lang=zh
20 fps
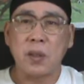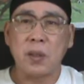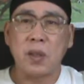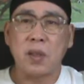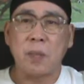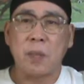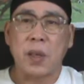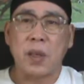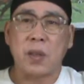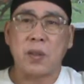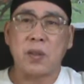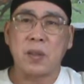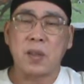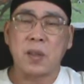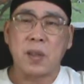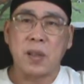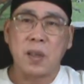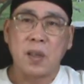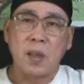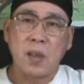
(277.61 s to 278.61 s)
定期保养就
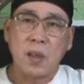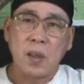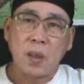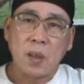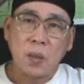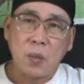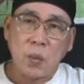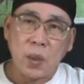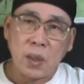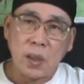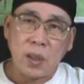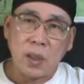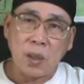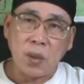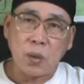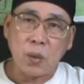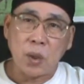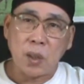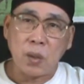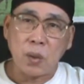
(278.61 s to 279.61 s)
是我以
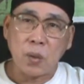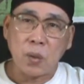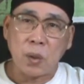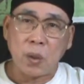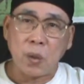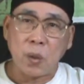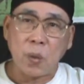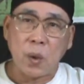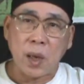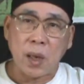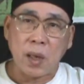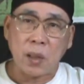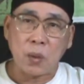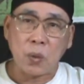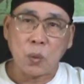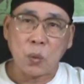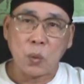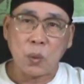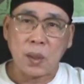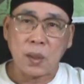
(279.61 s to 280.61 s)
前学学画
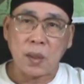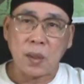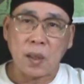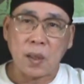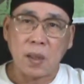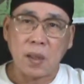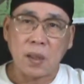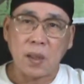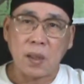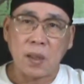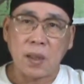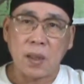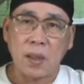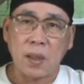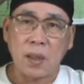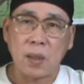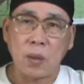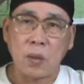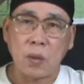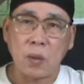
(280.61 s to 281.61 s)
图的时候，那
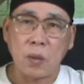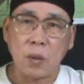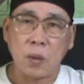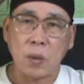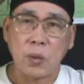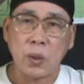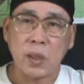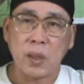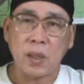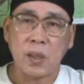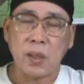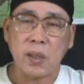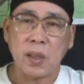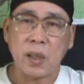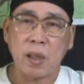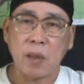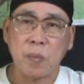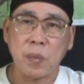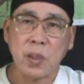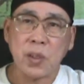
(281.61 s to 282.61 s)
个学生时
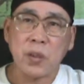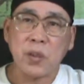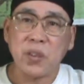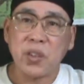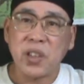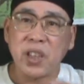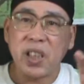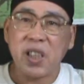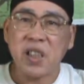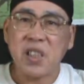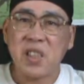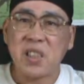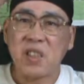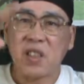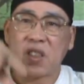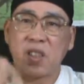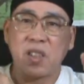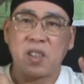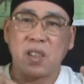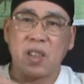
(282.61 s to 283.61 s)
代我们是用钉子
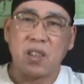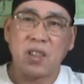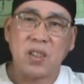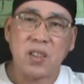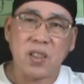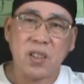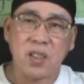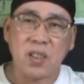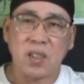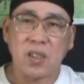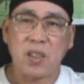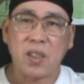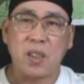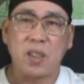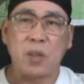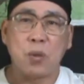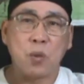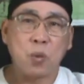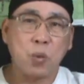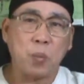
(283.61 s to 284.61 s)
尺，钉子尺像
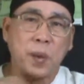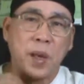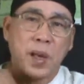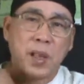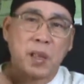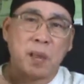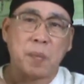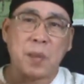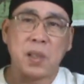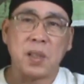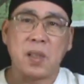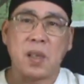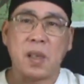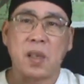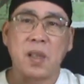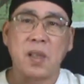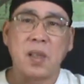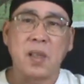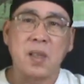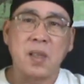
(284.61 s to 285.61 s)
一个猪扒一样，每次
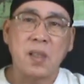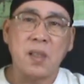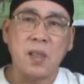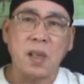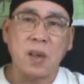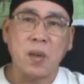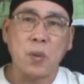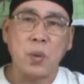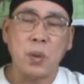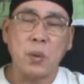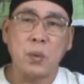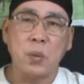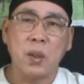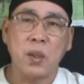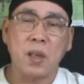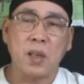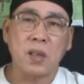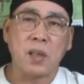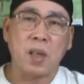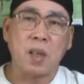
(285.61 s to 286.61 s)
要上绘图
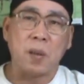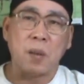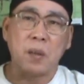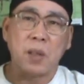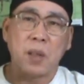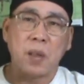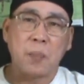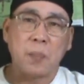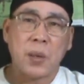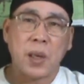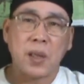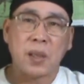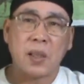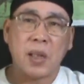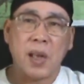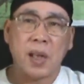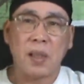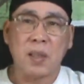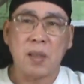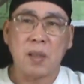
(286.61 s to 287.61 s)
课的时候要把
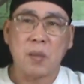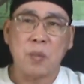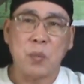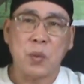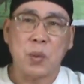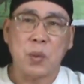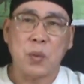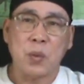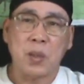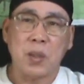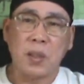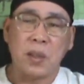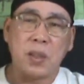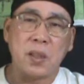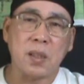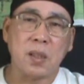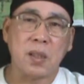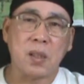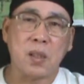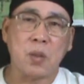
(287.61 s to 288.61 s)
拿一个那个木头的
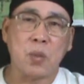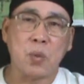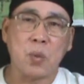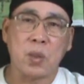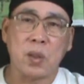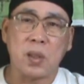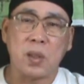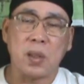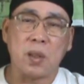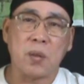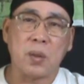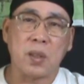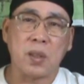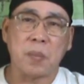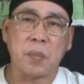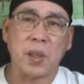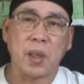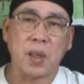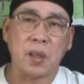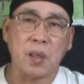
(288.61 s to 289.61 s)
钉子尺坐车或者
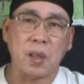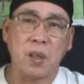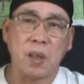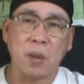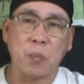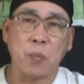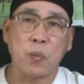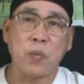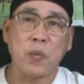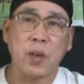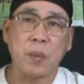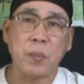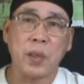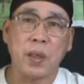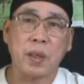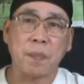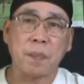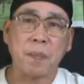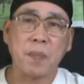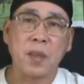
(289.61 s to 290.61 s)
怎么样子很不方便。